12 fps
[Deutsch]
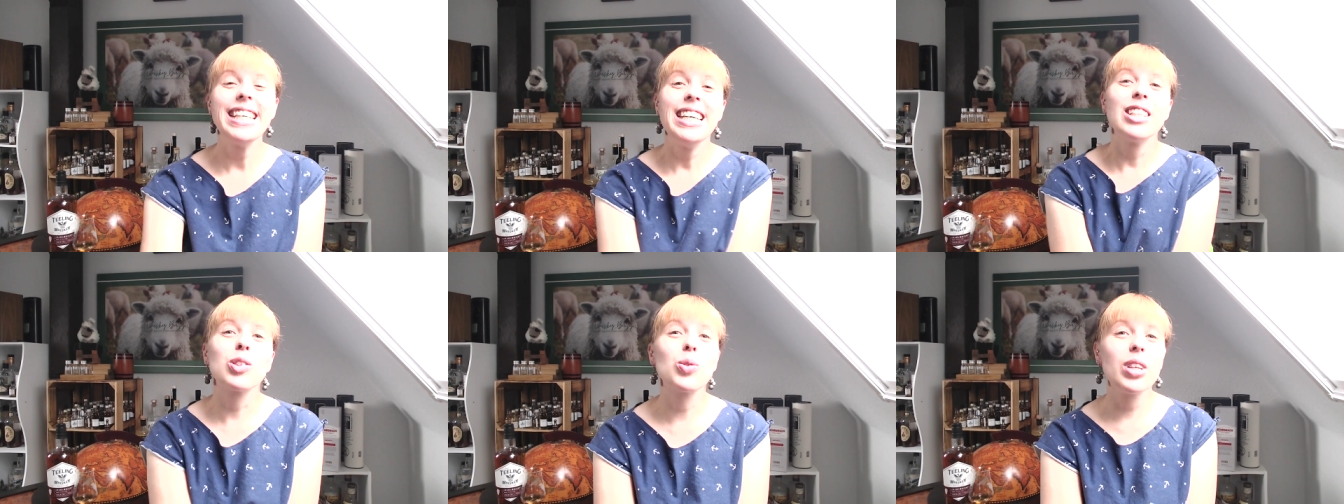
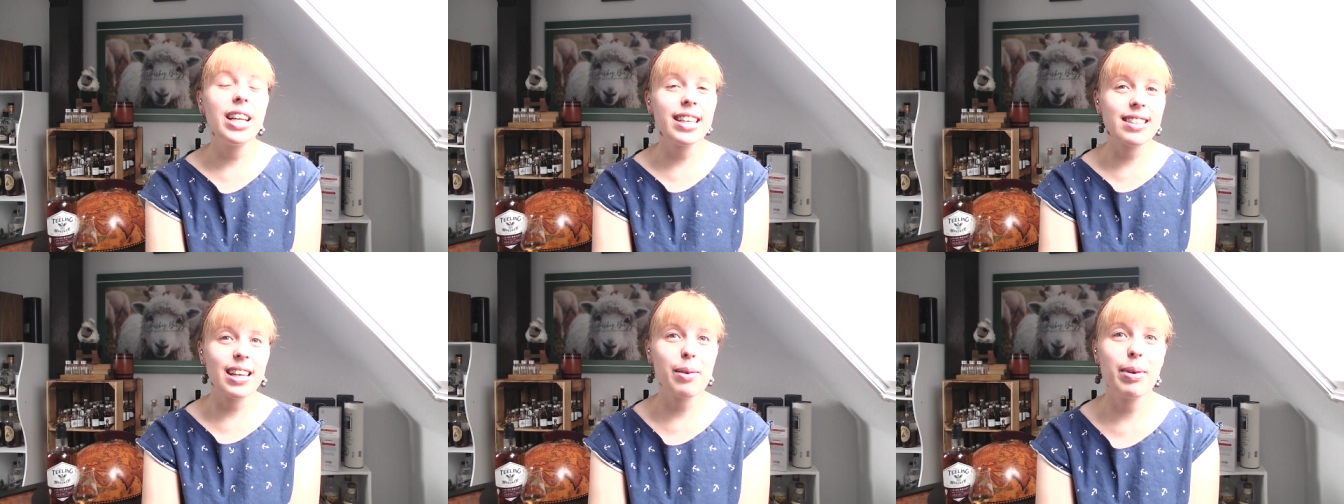Zu Teeling
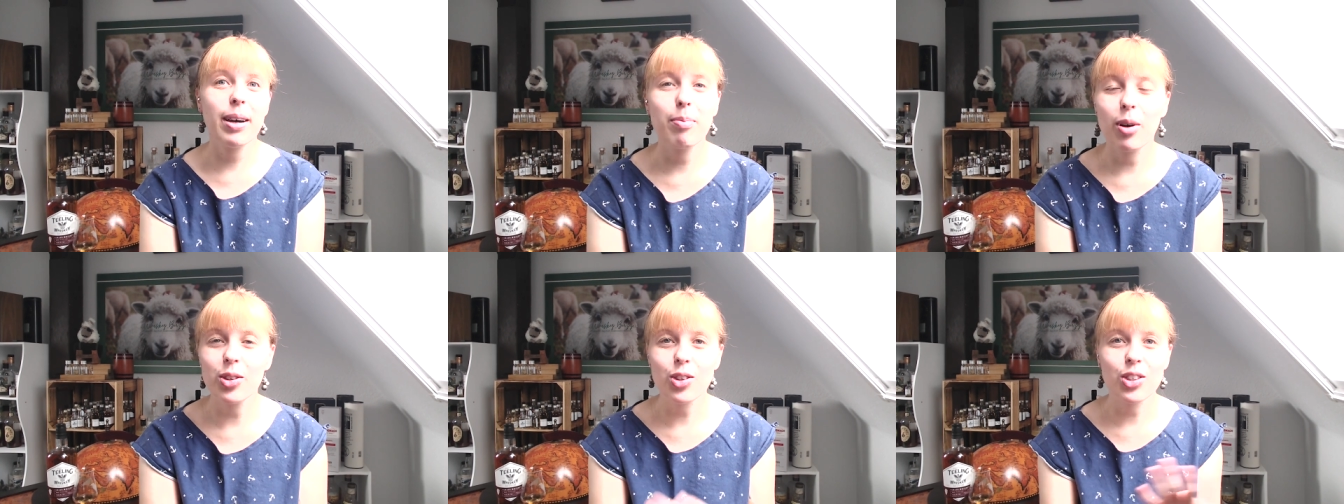selber
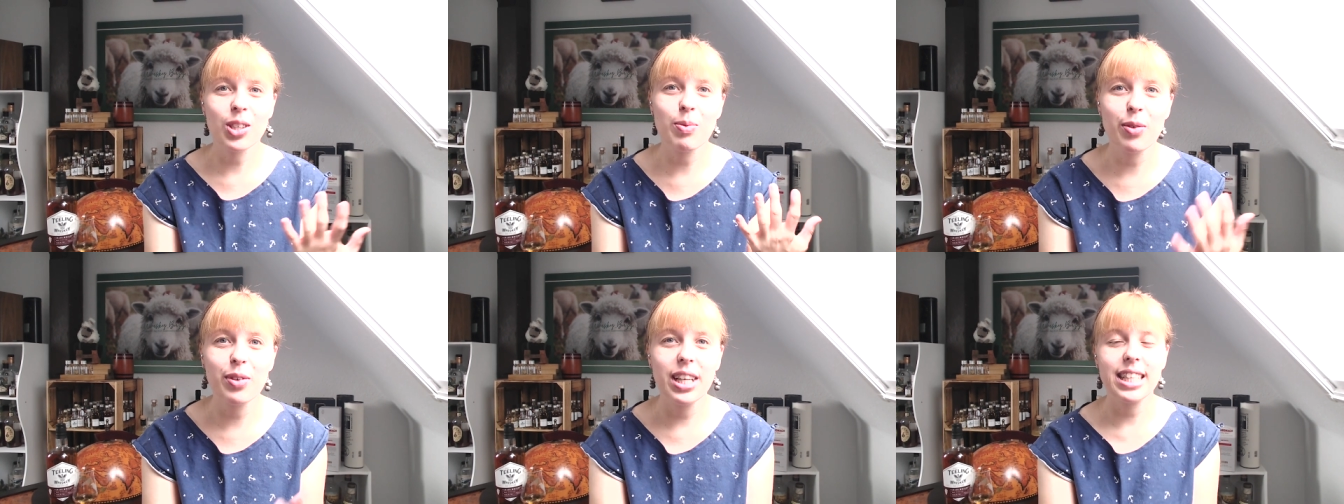brauche ich euch nicht mehr
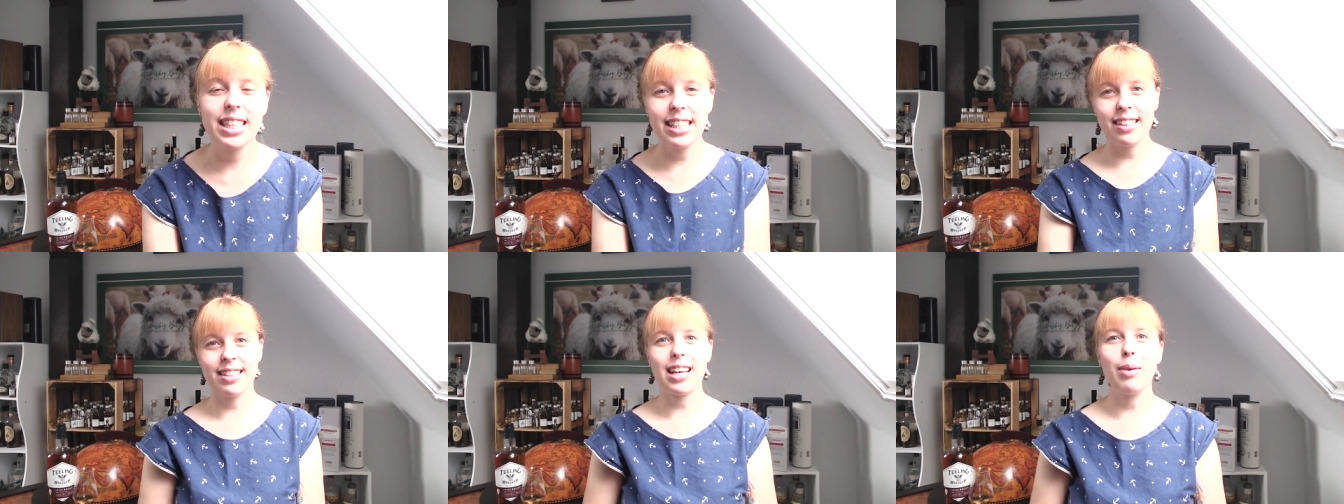viel erzählen.
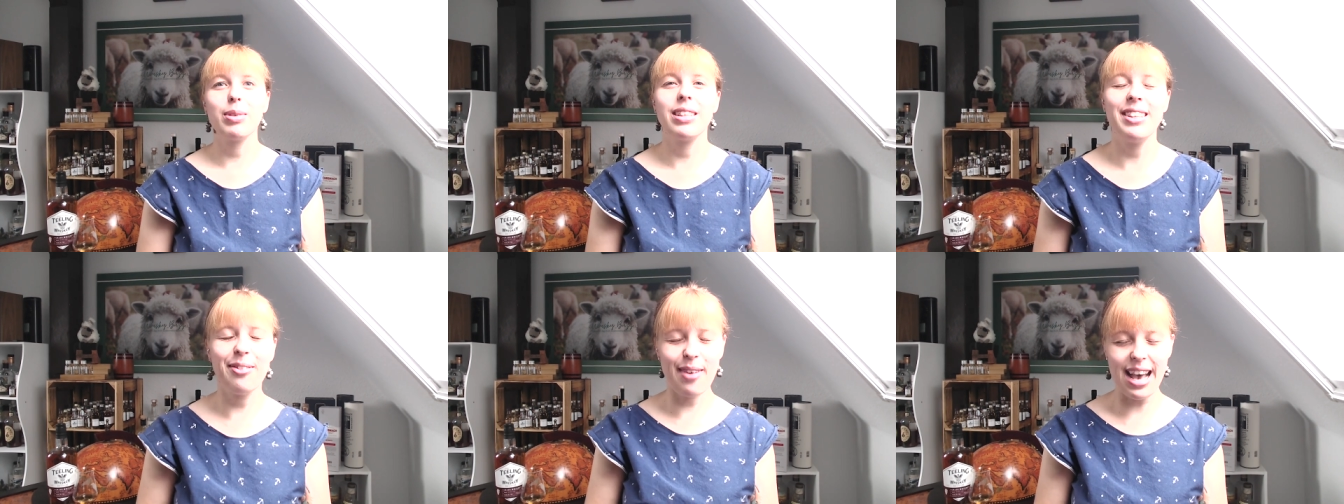Das habe ich in
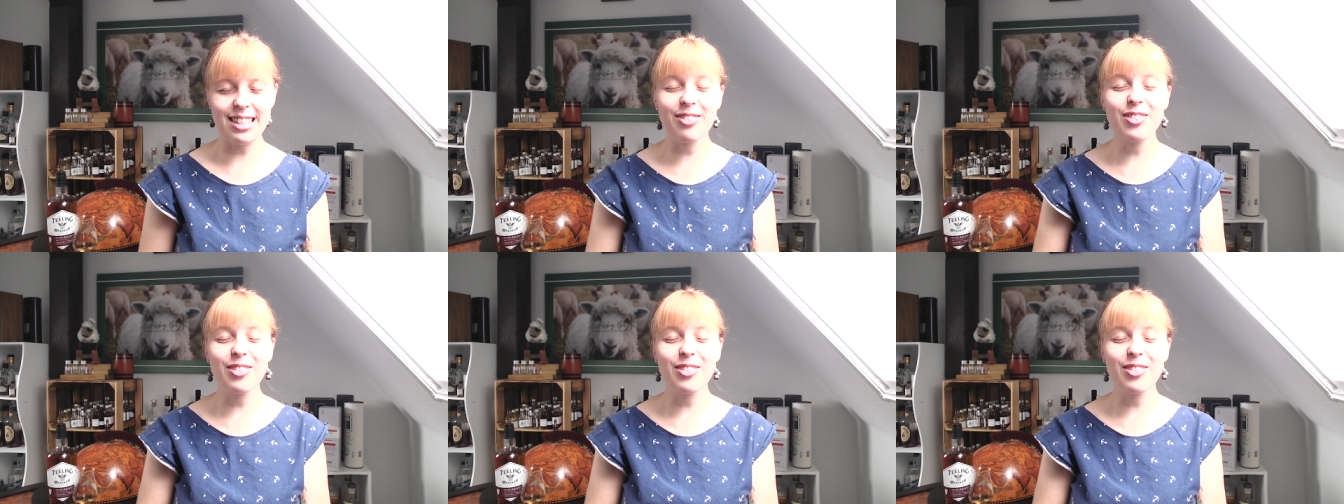diversen